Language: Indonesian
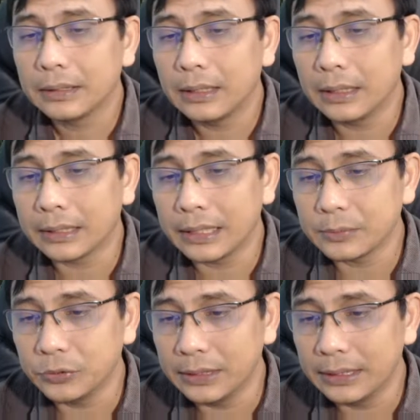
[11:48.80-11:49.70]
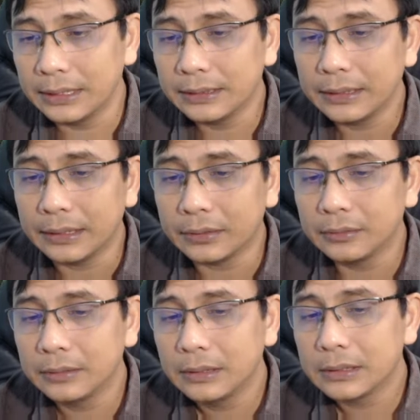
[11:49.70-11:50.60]
uh, kelas model
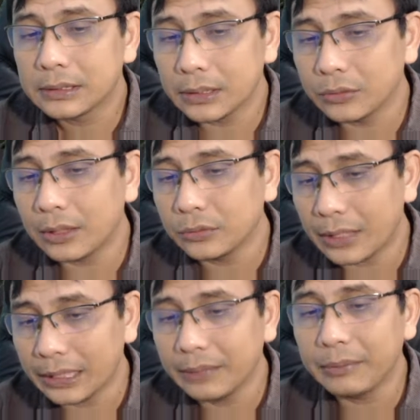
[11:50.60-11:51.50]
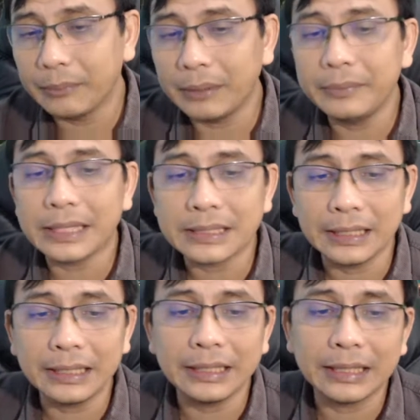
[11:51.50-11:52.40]
itu sekurang-kurangnya memang
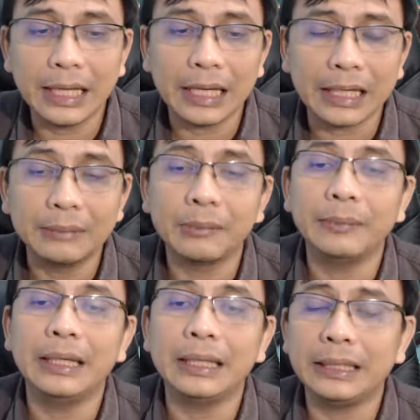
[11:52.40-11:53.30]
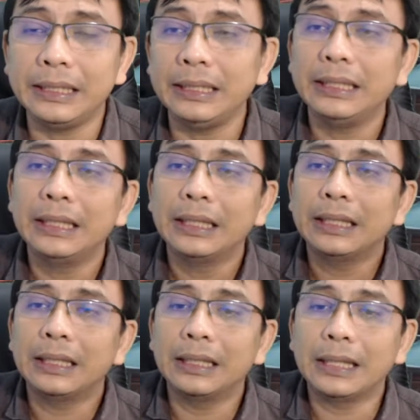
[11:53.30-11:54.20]
biasanya kita akan memiliki
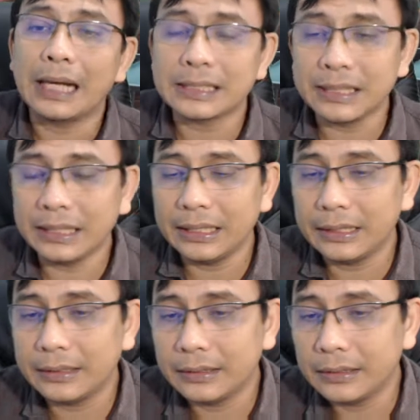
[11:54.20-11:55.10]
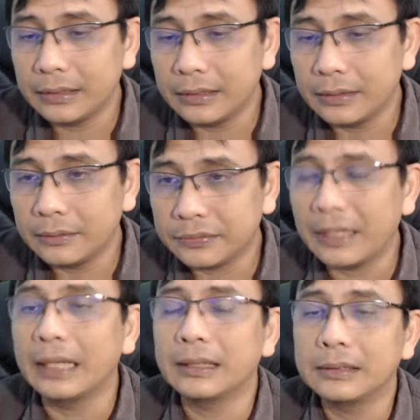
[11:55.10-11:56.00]
uh, aset
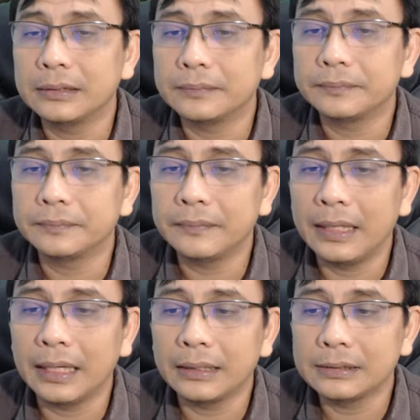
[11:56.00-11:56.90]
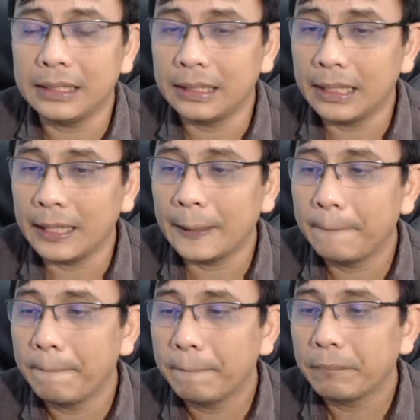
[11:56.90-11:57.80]
file ya sehingga
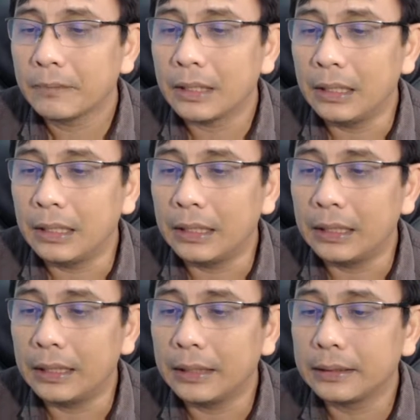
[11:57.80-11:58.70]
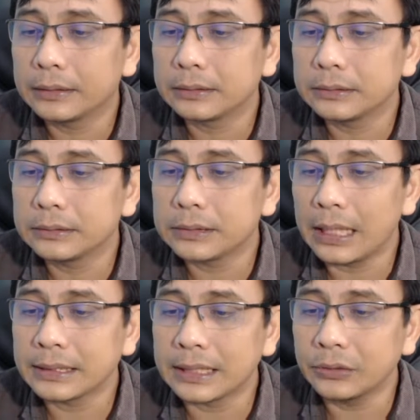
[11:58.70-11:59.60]
uh,
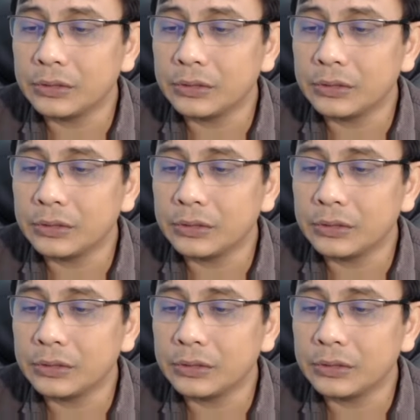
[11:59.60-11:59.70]
salah satu